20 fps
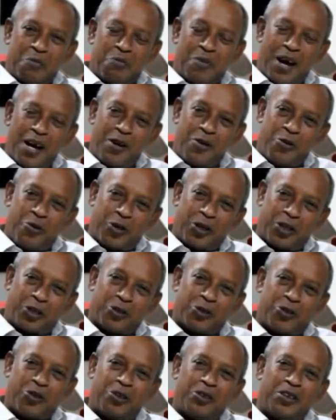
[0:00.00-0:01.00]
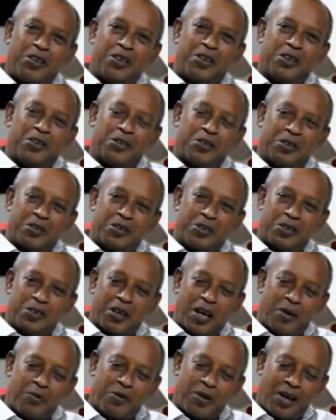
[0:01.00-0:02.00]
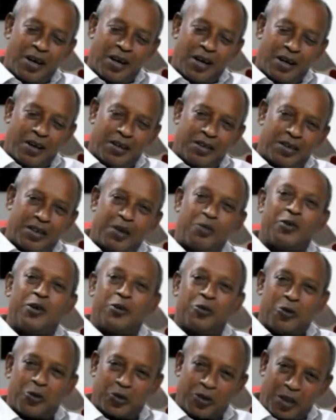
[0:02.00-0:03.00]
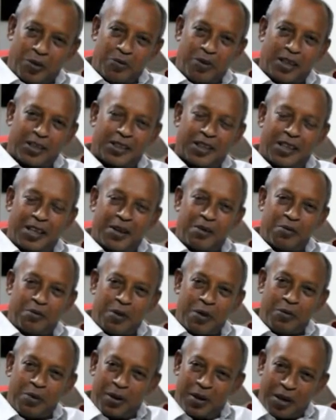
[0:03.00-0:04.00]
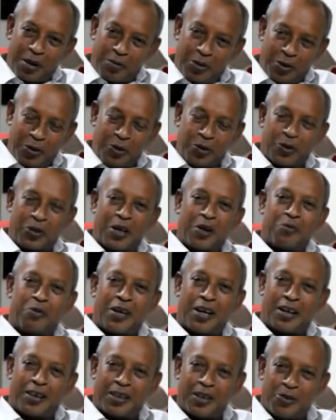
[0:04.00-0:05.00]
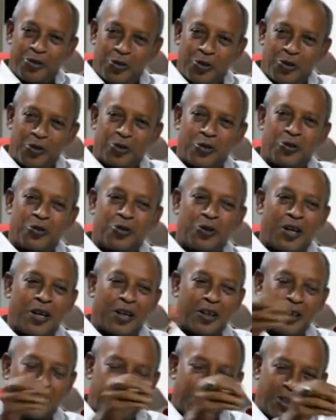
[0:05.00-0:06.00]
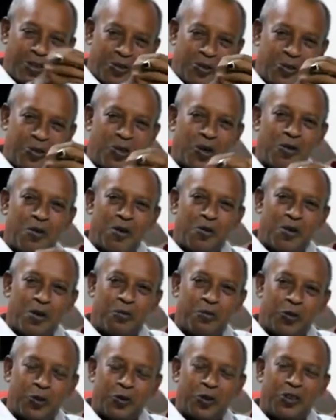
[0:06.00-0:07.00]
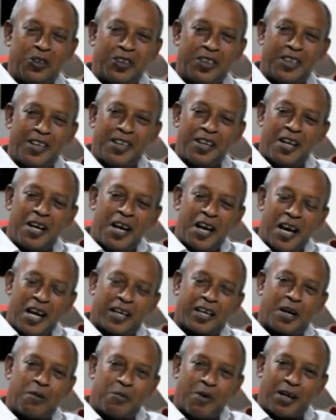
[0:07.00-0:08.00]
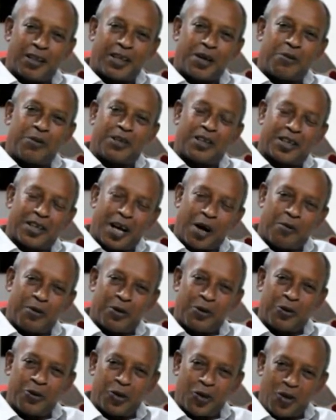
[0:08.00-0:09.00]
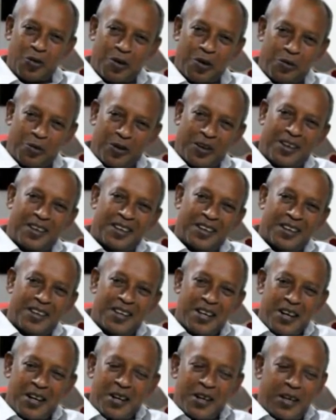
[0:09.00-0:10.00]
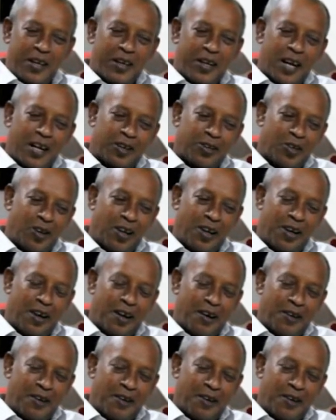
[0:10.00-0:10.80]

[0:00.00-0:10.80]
বাই রোটেশন আমরা টিফিন করতাম আজকে পেমেন্ট আমি করতাম কালকে ও করতো কালকে সে করতো এইভাবে পঁচিশ দিন একটা মাস আমাদের কাবার হইতো এইভাবে এটা আসলে